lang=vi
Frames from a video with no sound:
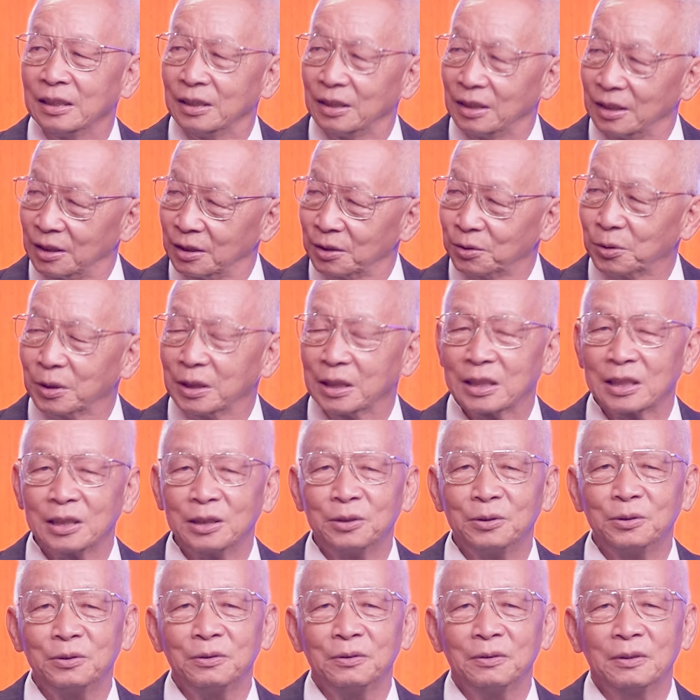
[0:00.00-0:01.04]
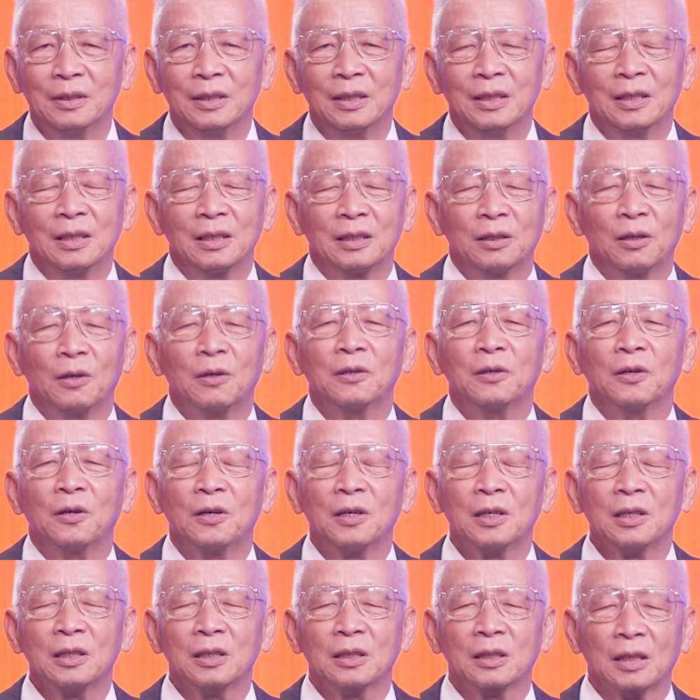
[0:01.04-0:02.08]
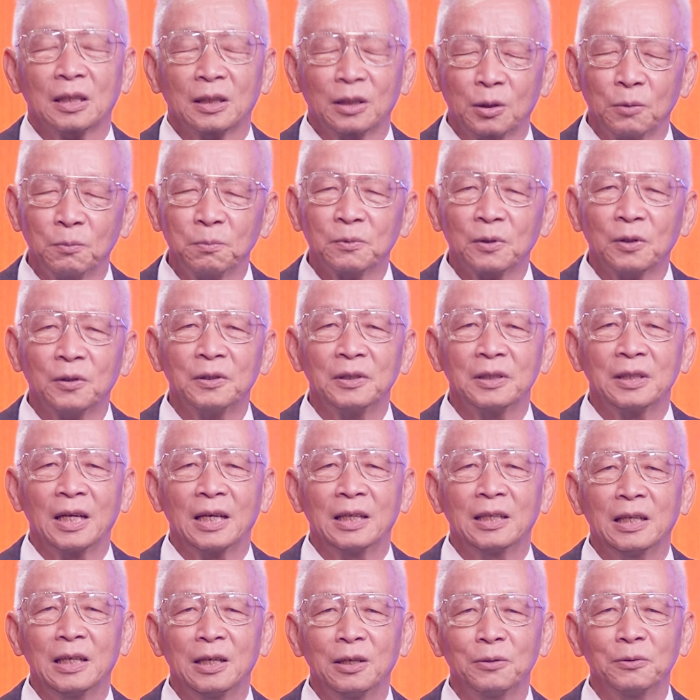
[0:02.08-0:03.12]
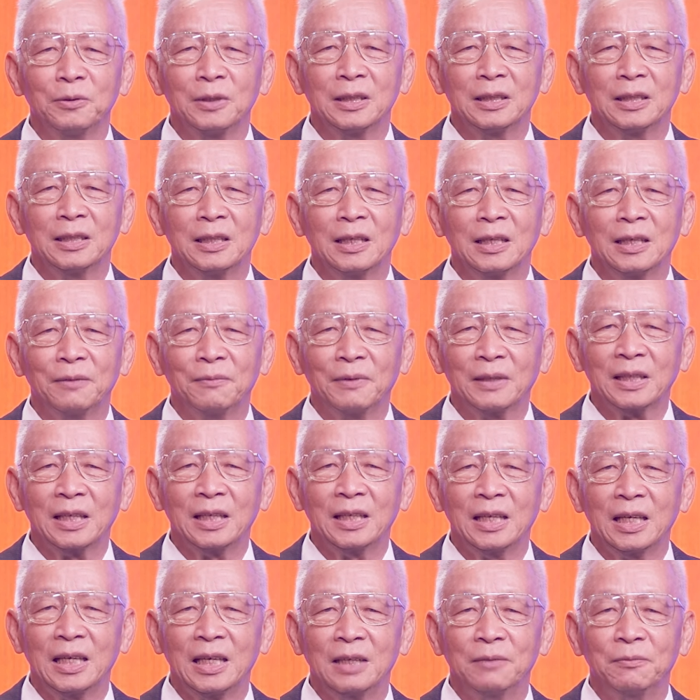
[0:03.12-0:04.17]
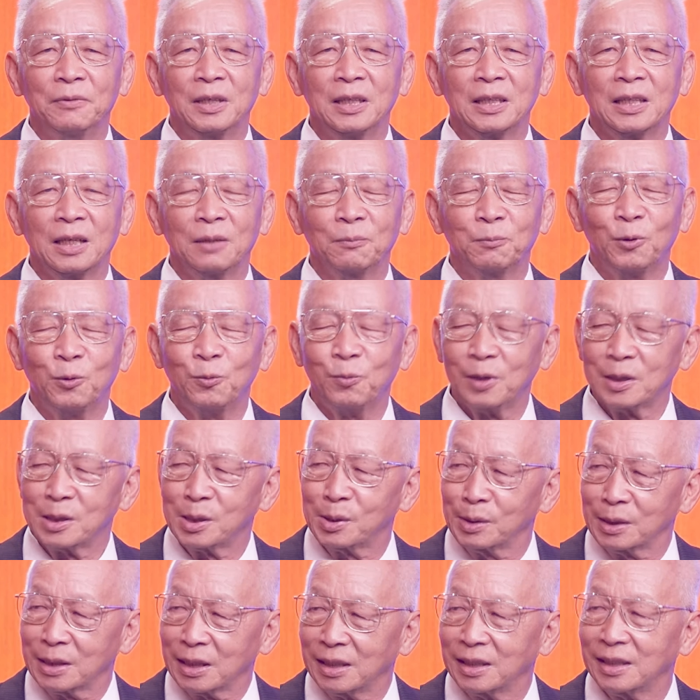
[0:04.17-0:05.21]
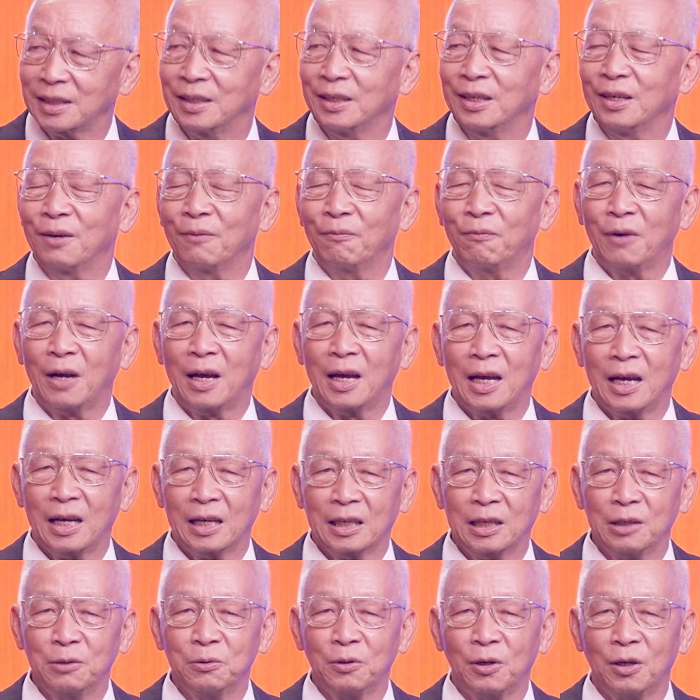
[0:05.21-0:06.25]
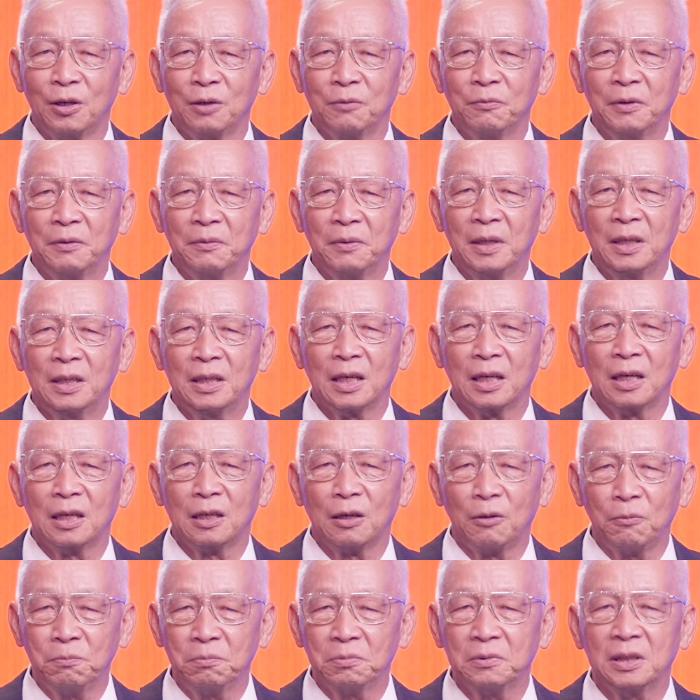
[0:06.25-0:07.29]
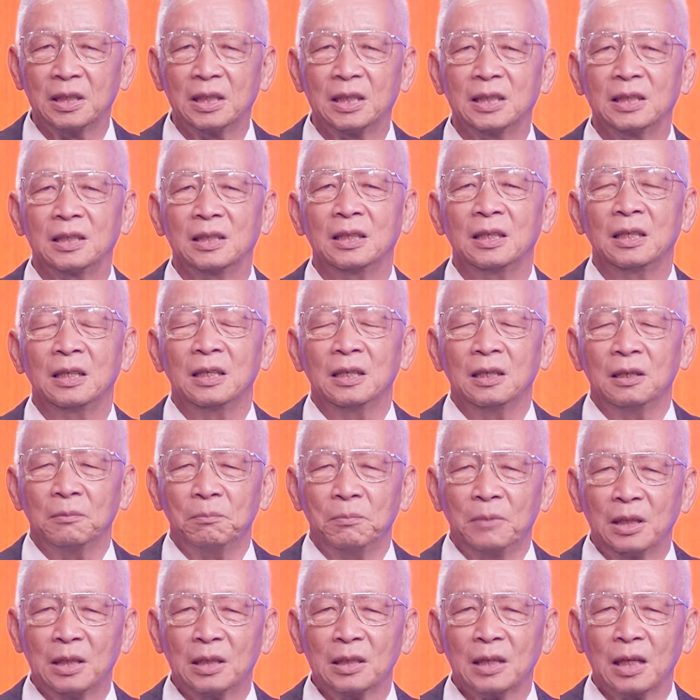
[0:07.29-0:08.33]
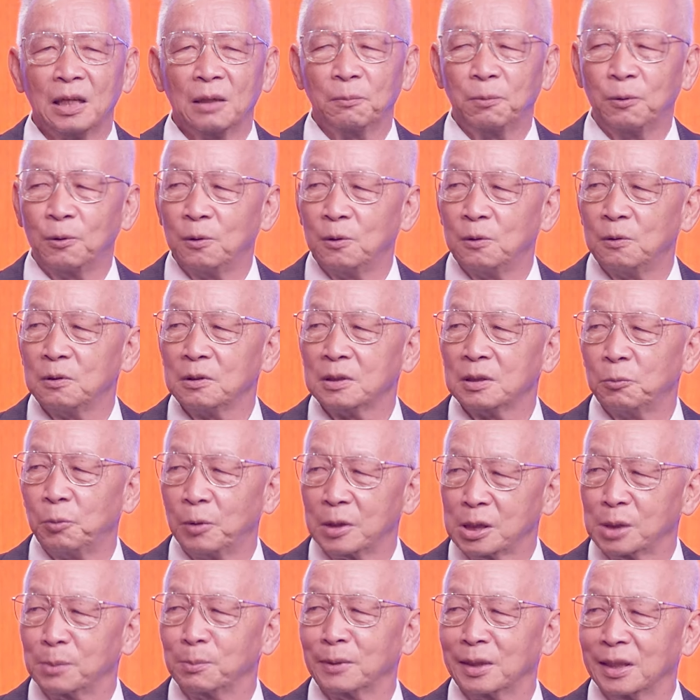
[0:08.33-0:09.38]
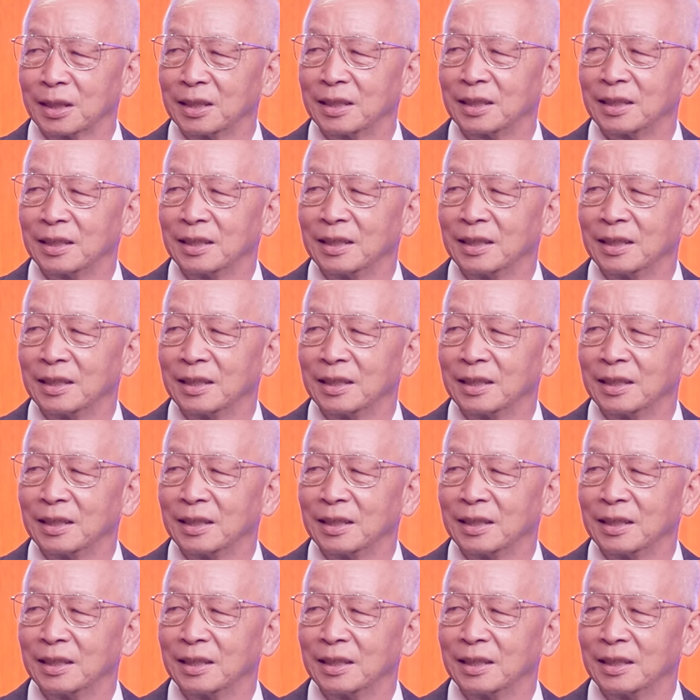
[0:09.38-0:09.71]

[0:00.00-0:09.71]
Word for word: à truy cứu do đó chúng tôi đã nêu lên à, vấn đề này với thành phố Westminster và kêu gọi quý vị là không nên biến thành phố Westminster